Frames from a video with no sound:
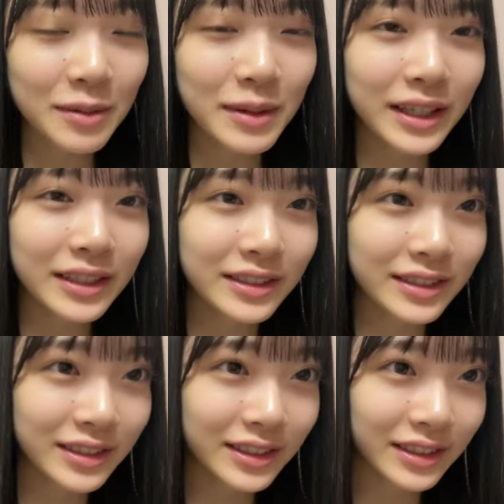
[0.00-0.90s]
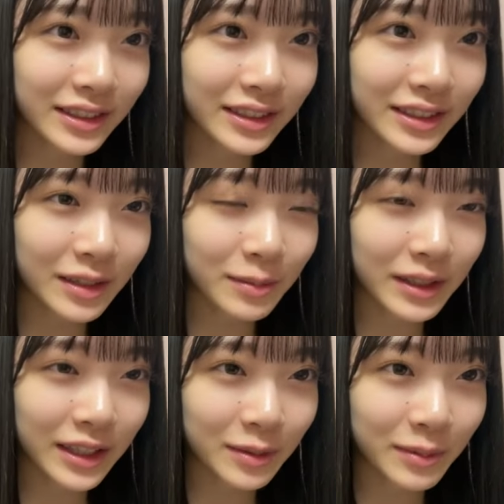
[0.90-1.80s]
やばい暇
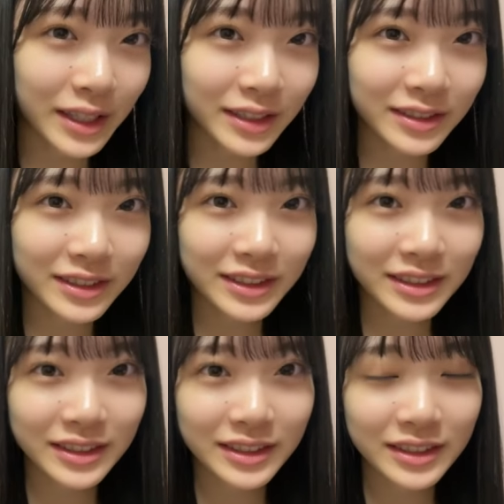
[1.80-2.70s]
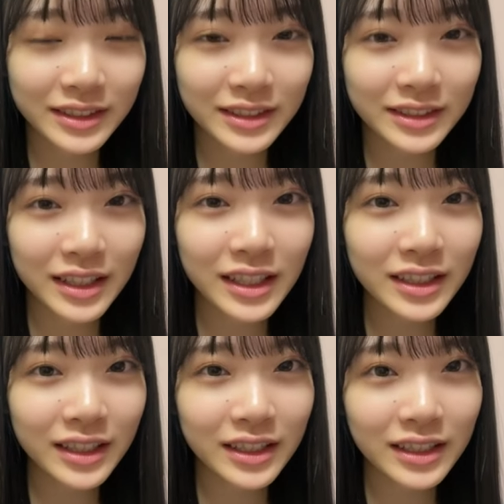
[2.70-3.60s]
なのバレる
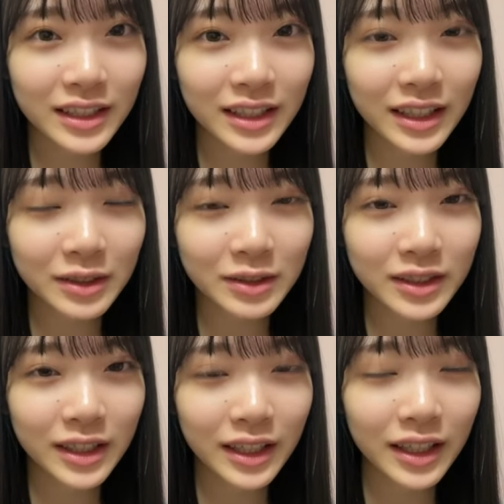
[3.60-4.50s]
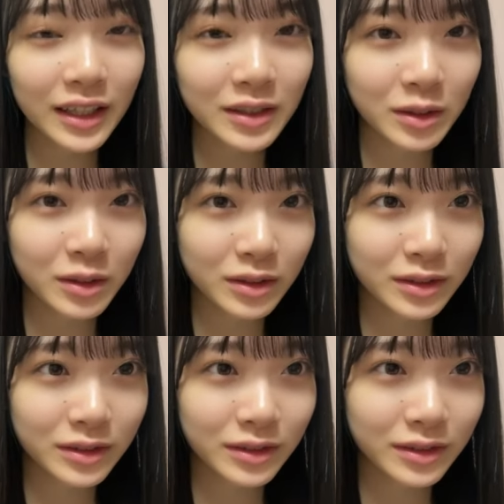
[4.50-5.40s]
エッサ聞いてたよありがとう
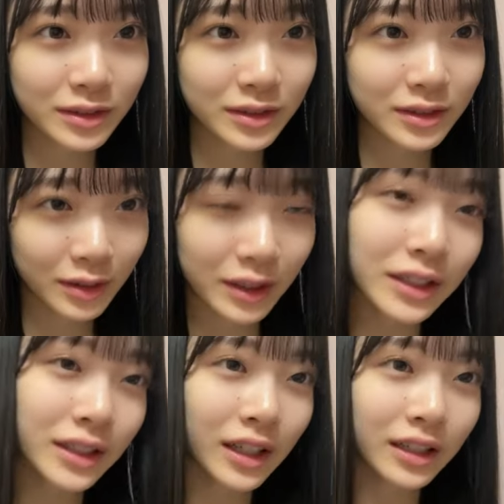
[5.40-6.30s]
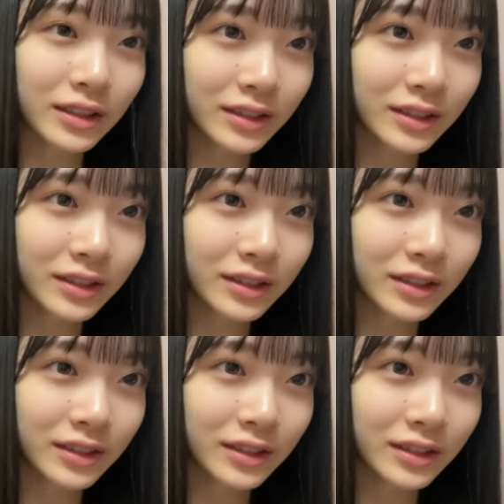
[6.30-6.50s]
よかった